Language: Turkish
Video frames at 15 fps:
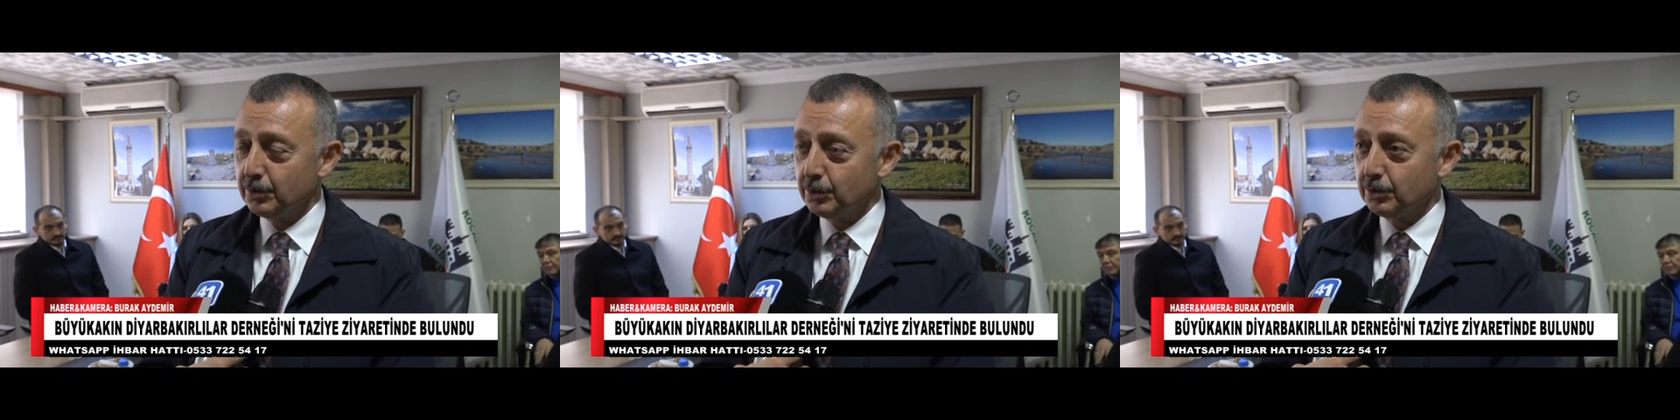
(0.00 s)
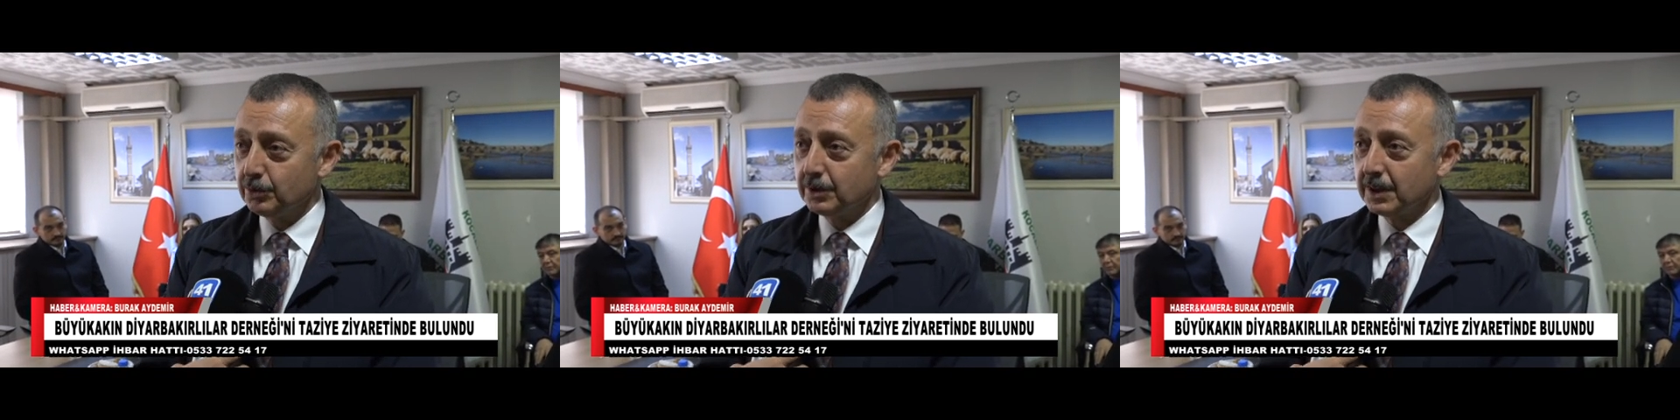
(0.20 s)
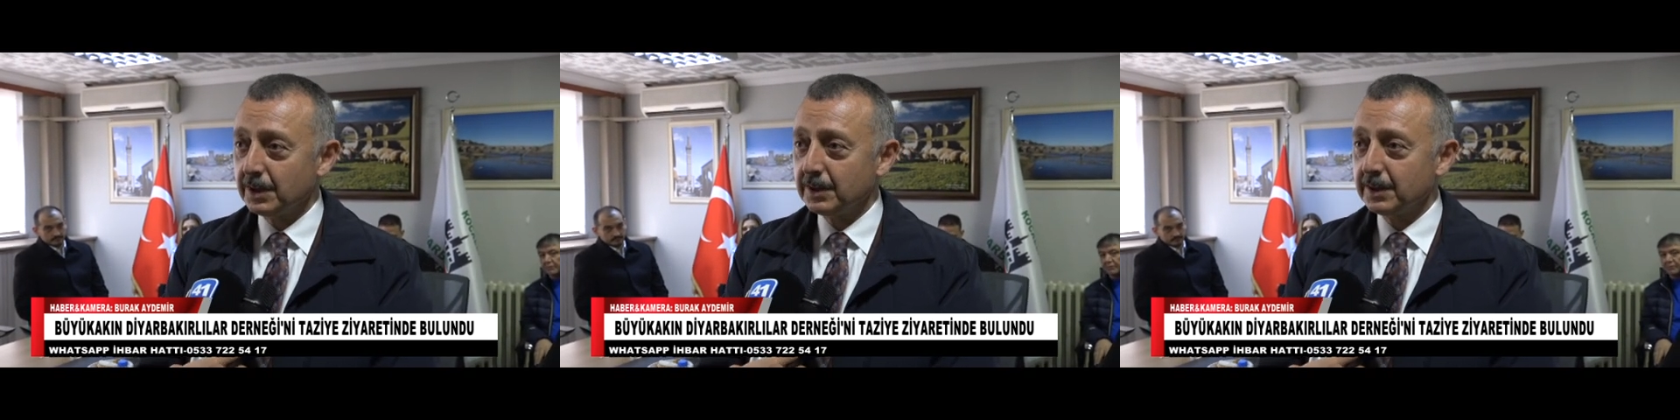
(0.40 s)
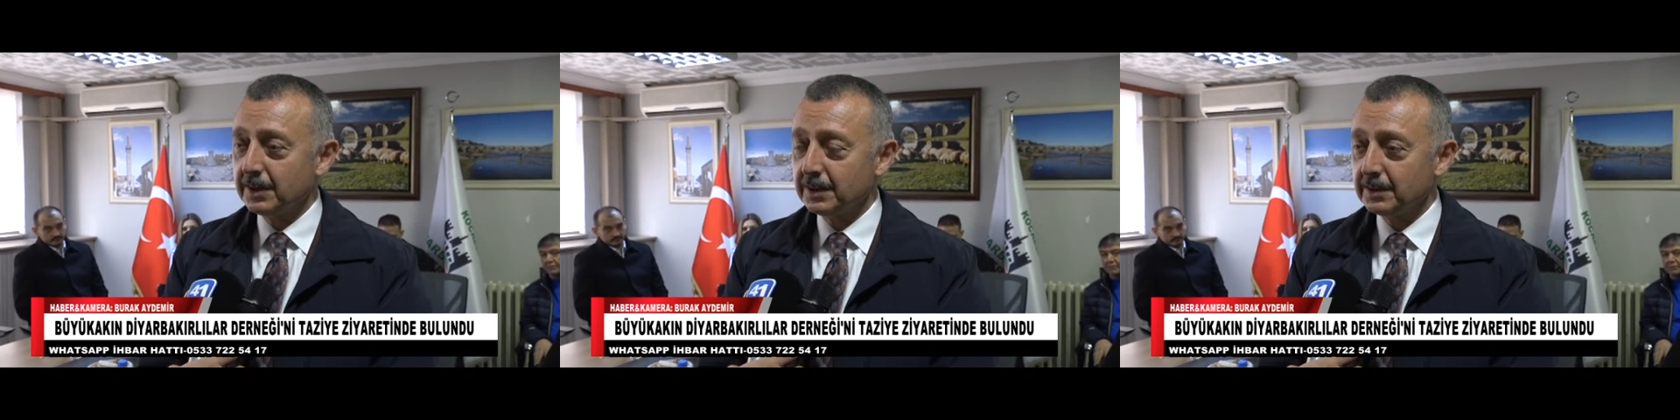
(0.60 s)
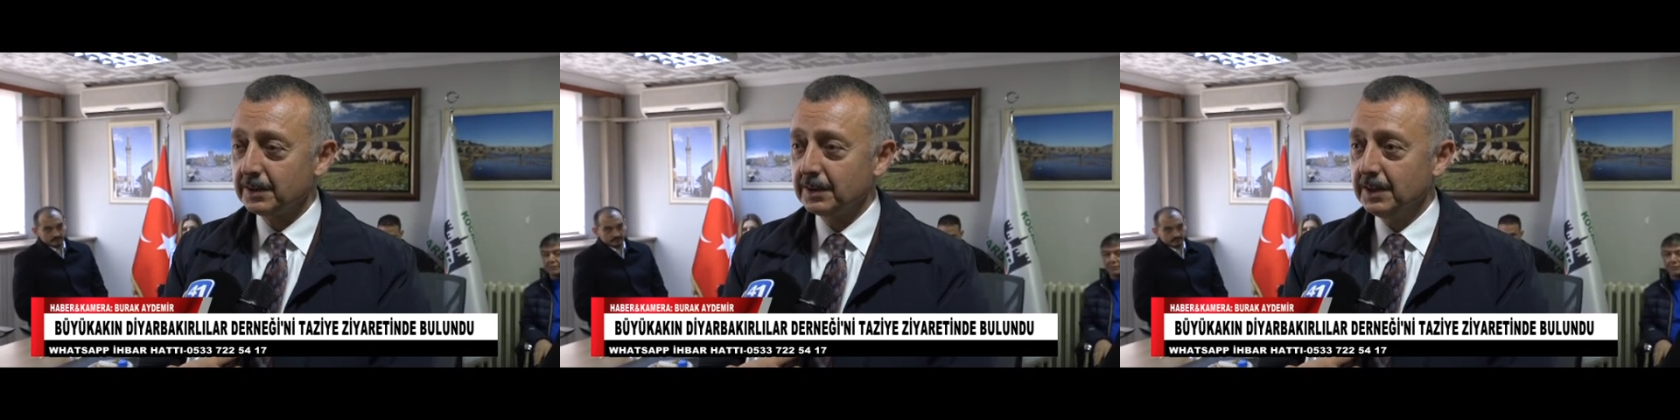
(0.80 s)
Üç tane
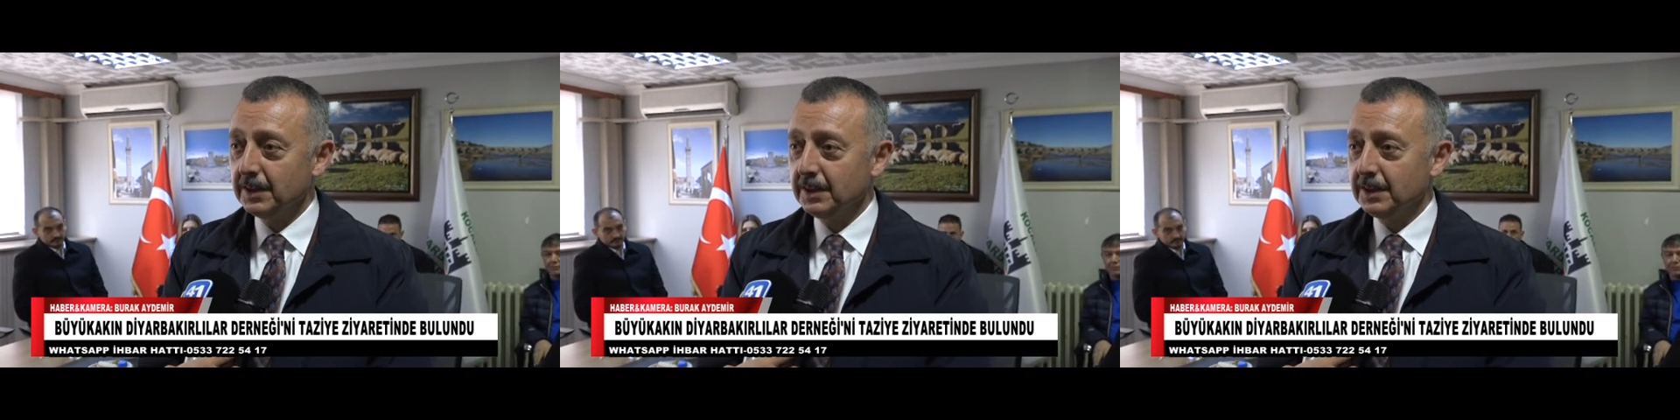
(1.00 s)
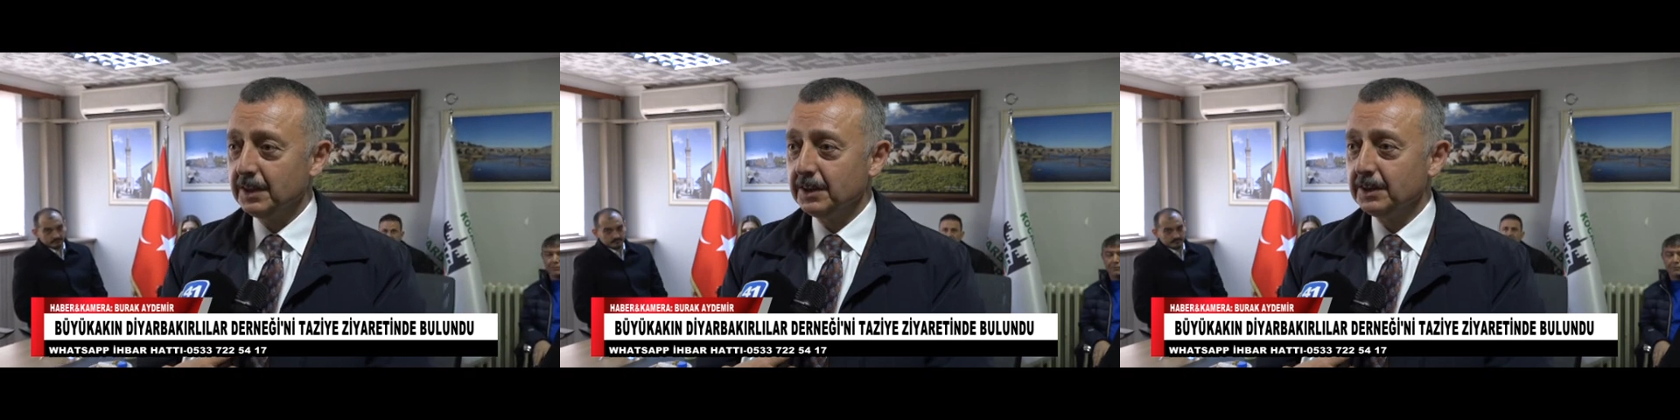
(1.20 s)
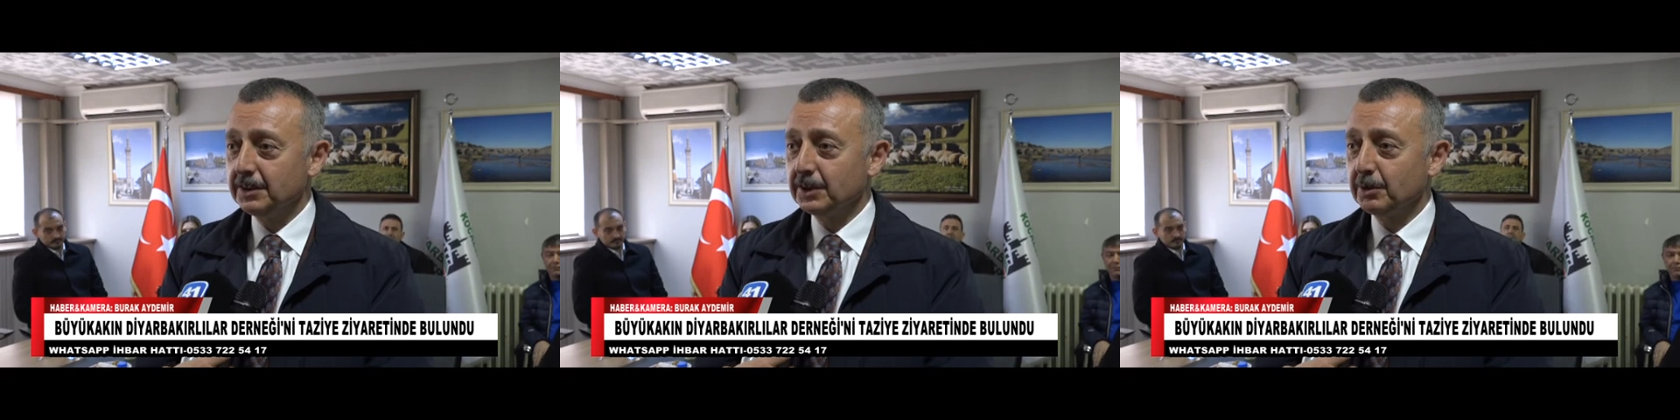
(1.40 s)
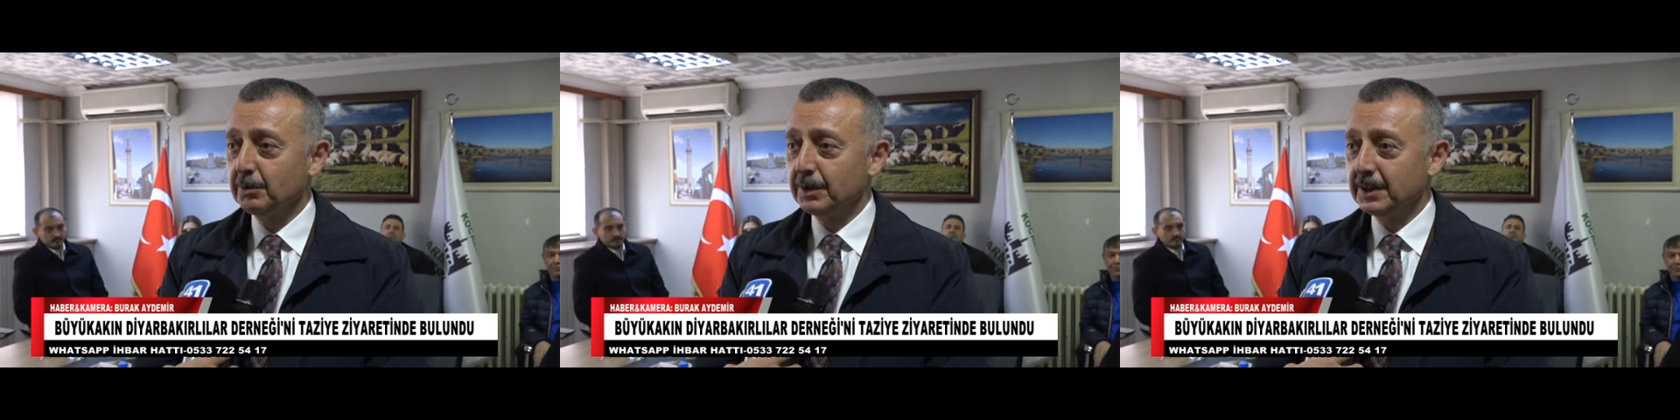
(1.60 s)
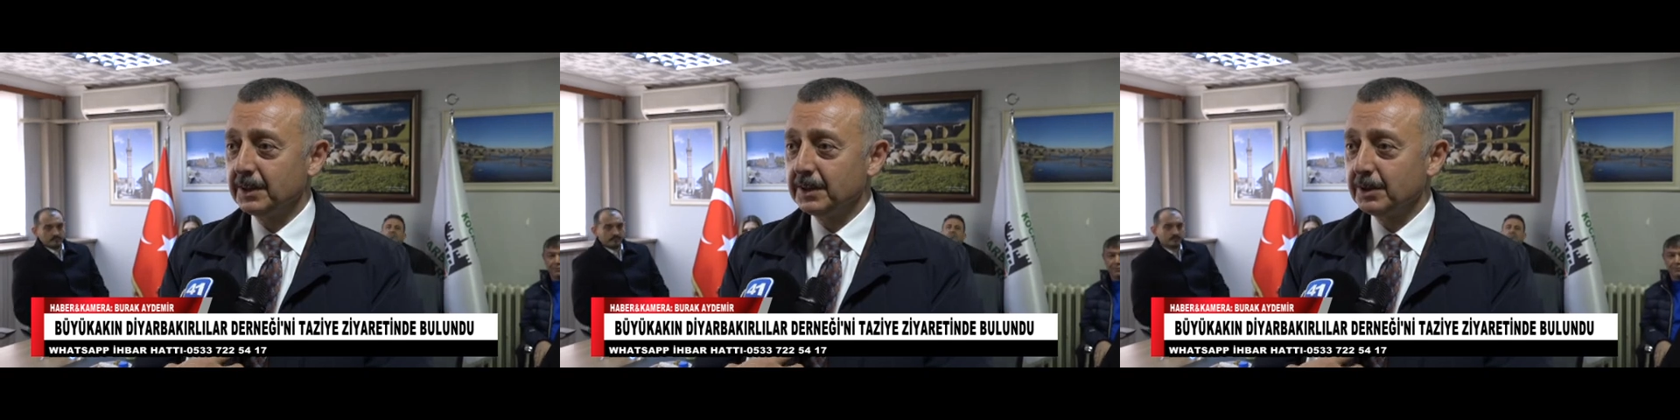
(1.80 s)
ilçe
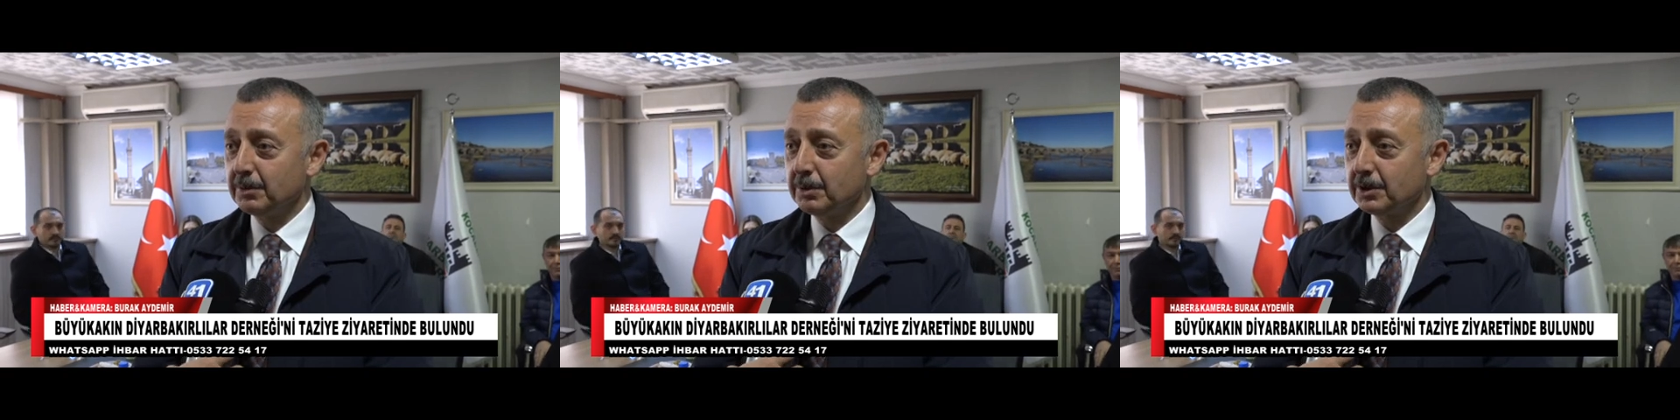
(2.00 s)
belediye